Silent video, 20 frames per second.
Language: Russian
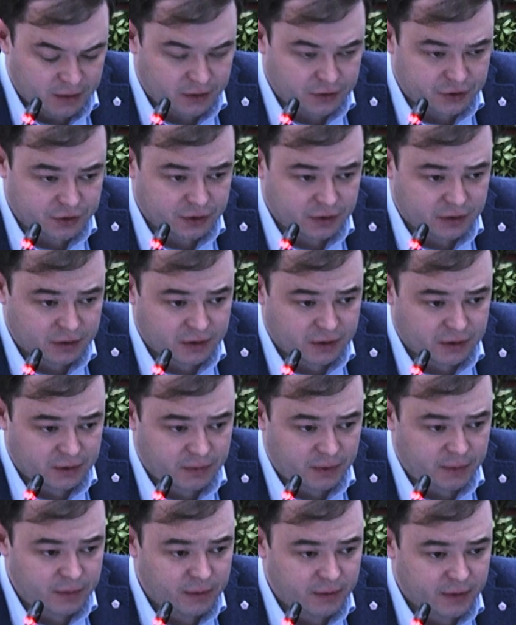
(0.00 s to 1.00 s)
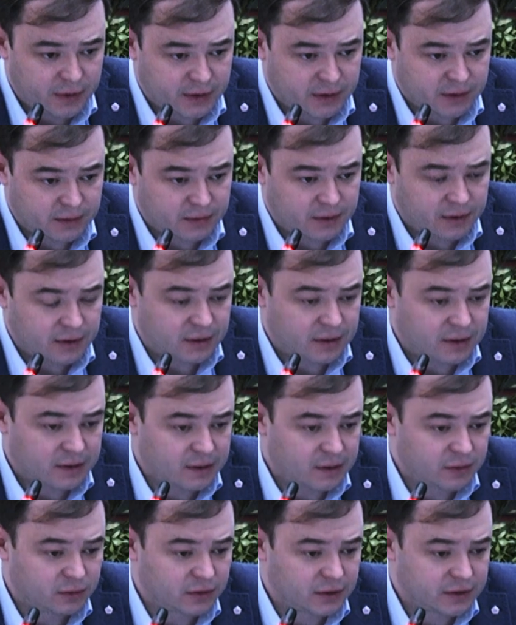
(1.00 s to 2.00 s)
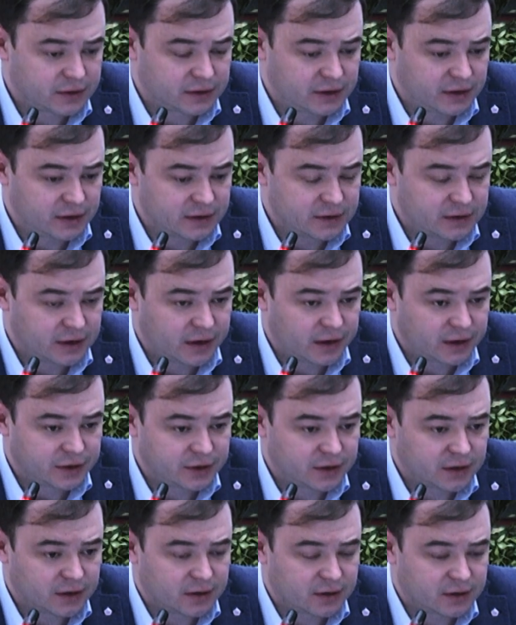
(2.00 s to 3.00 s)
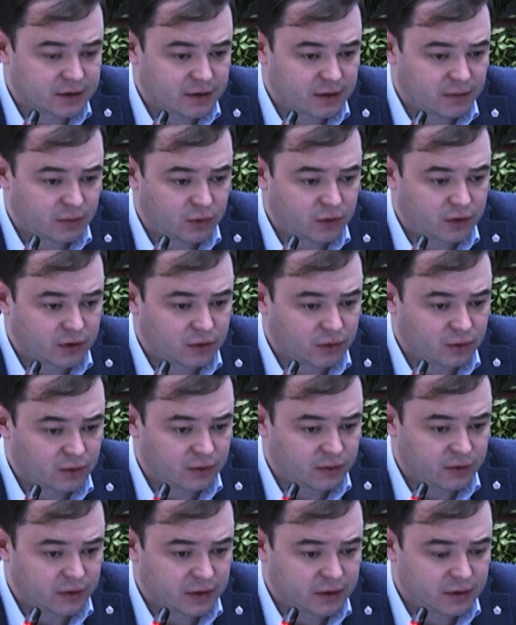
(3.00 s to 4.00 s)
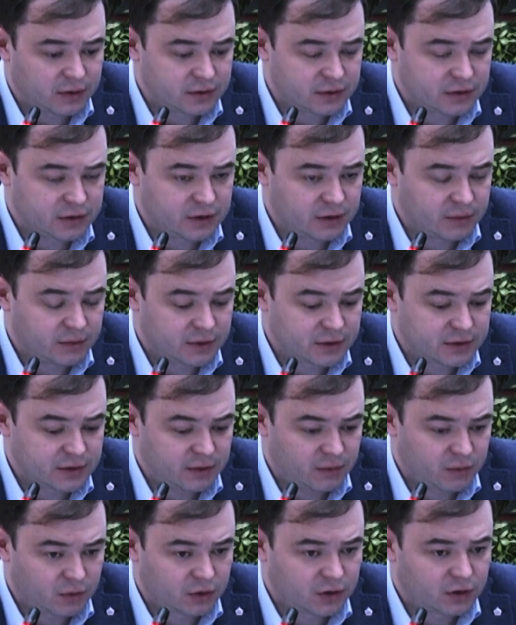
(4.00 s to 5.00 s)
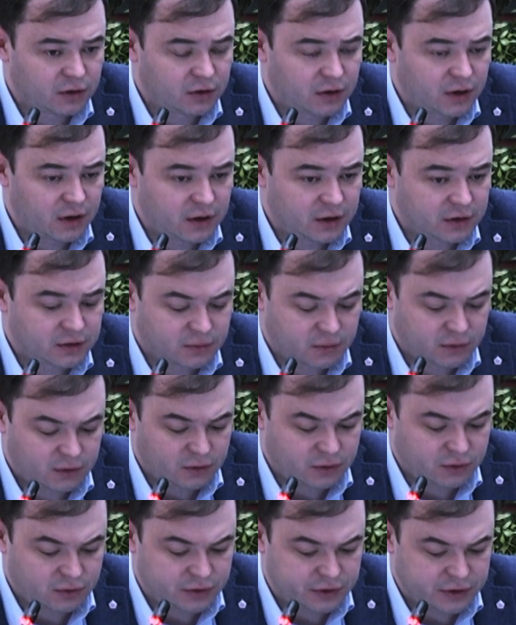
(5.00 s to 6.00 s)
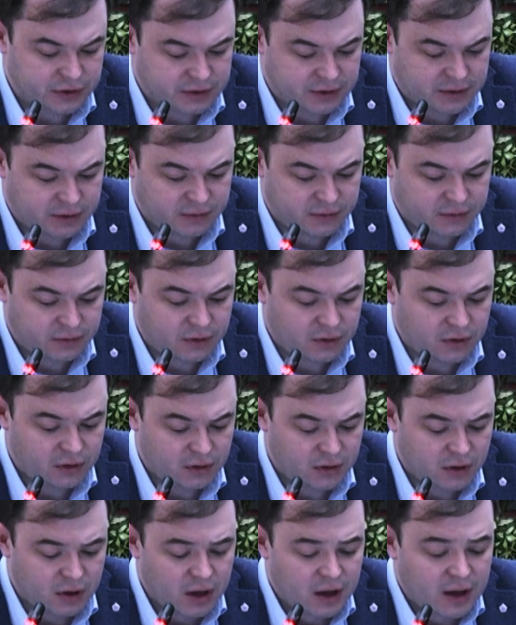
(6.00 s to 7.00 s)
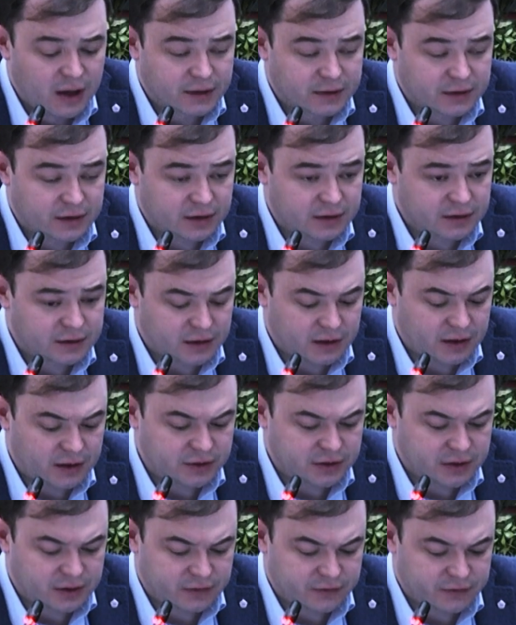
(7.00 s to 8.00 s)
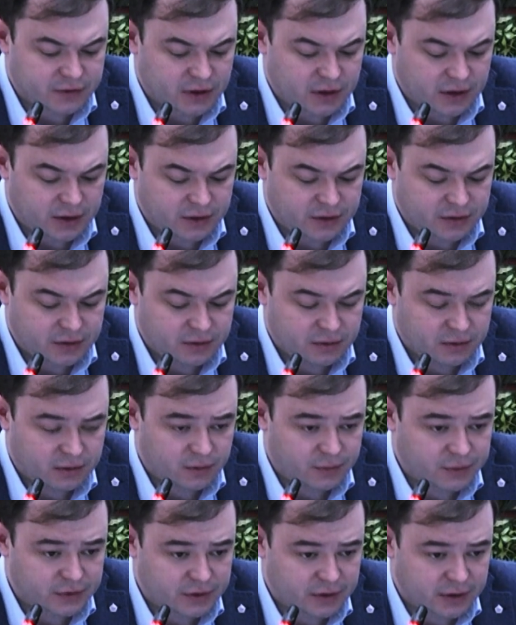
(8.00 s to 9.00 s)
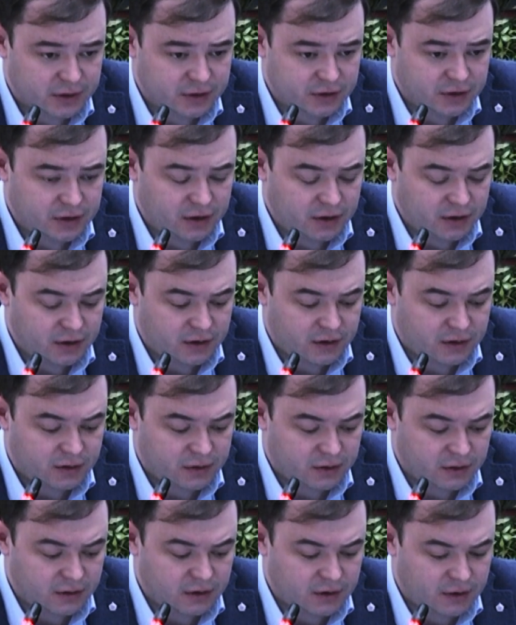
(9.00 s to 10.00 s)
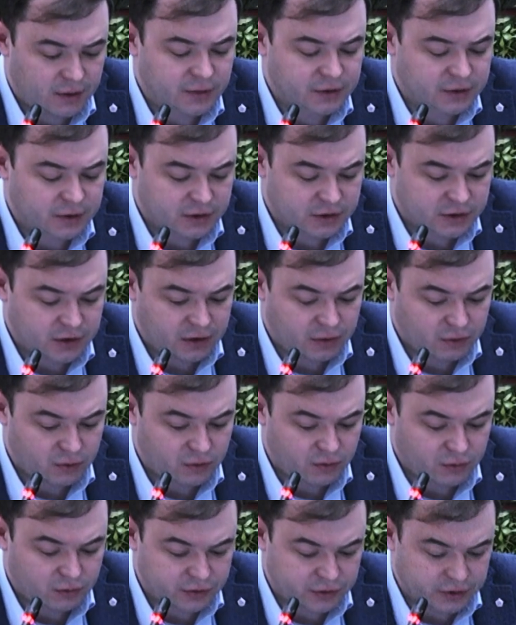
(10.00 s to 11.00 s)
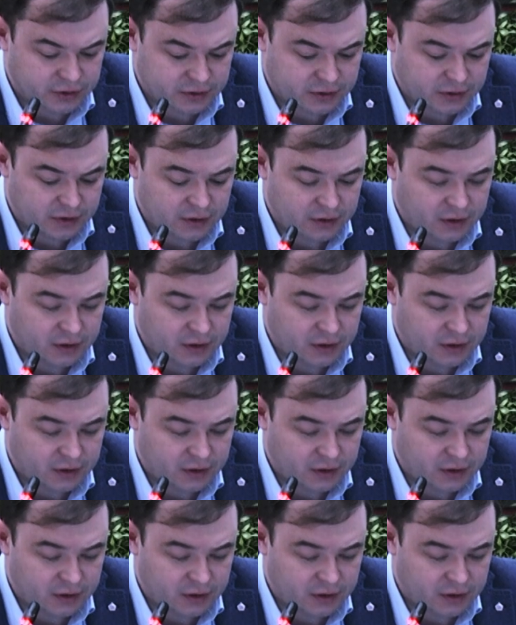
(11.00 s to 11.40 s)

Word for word: Значит, э, помимо этого у нас стоит задача разработать новые системы разработки для неосвоенных участков и стоит задача вскрыть месторождение, на месторождении новые участки.